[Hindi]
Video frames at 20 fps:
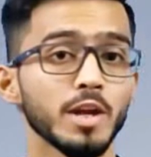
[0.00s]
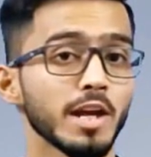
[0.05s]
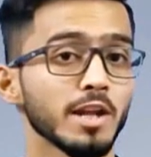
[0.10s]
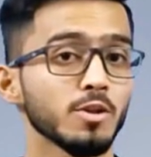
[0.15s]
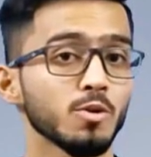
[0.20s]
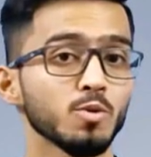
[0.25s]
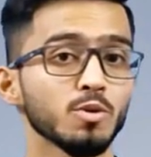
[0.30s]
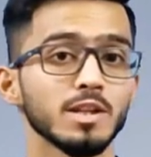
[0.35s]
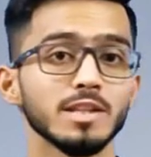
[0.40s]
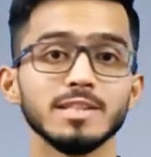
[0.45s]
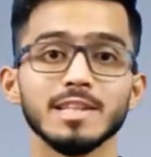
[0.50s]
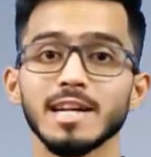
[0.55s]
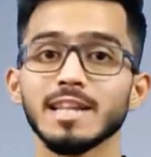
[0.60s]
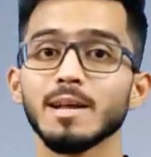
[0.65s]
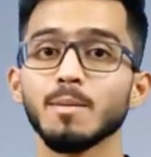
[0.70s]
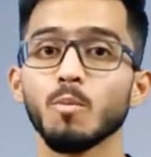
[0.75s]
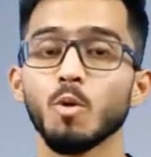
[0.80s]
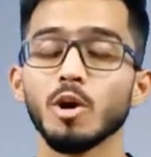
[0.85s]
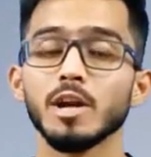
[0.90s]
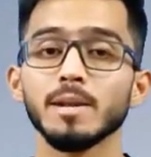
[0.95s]
या दो से ज़्यादा
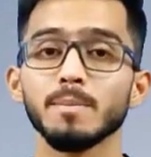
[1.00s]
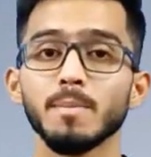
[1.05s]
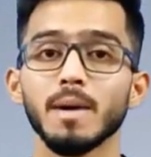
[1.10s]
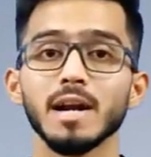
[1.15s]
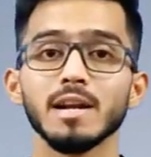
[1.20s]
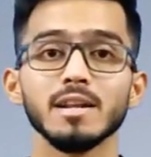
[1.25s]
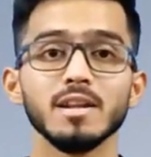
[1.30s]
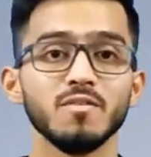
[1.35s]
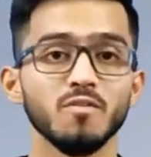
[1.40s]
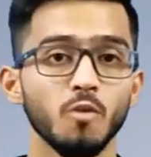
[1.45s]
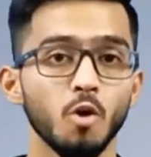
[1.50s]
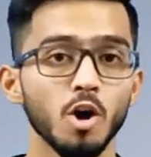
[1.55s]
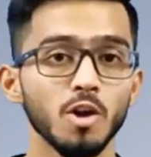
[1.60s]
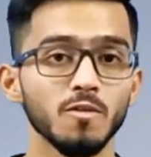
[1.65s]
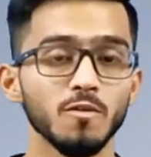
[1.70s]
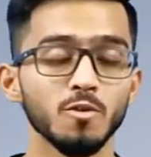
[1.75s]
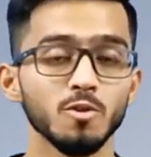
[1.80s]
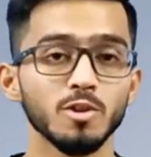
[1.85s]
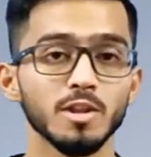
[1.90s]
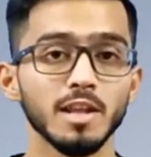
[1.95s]
बॉडी पार्ट इन्वॉल्व
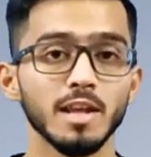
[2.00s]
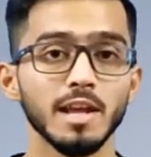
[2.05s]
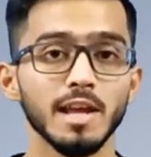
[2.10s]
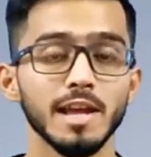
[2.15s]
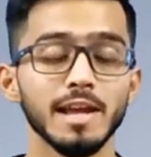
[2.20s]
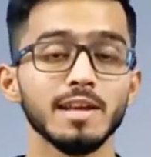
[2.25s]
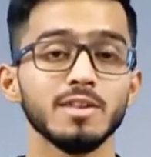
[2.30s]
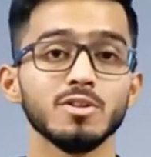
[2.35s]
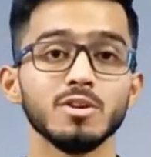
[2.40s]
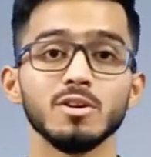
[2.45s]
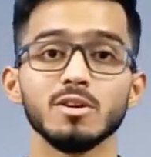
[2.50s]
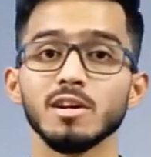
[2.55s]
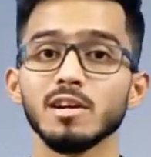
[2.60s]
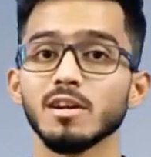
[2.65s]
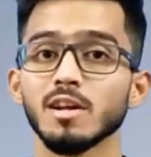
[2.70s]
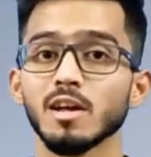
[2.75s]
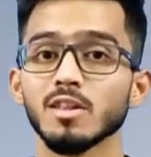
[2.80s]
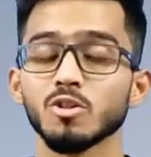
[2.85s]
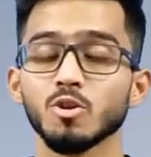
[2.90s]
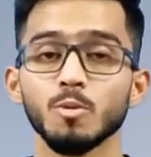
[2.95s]
होते हैं एक सर्टन
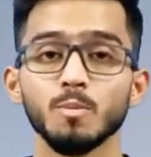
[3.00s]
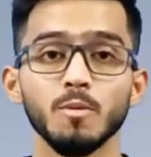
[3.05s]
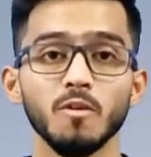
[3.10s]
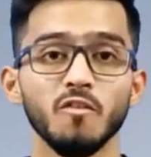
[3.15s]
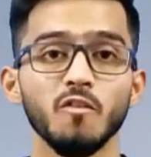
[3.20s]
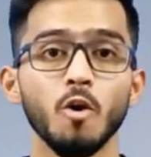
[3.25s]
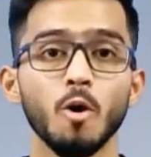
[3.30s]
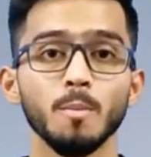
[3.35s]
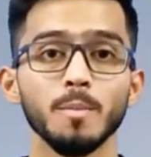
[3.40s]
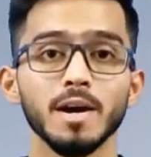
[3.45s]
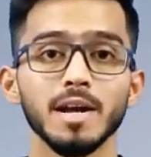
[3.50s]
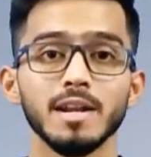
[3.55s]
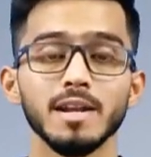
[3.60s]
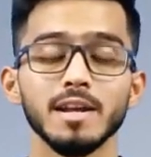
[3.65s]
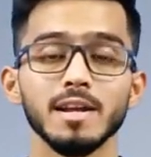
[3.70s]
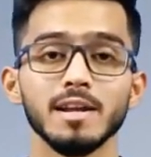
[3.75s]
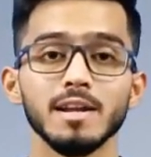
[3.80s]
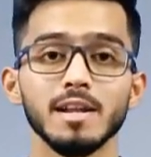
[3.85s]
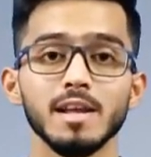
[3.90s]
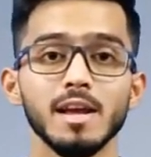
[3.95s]
टास्क को परफॉर्म करने
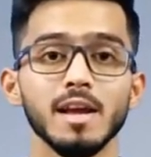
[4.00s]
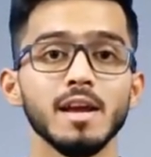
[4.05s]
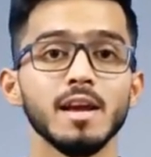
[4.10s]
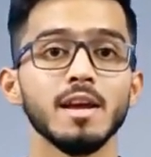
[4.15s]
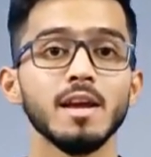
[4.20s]
के लिए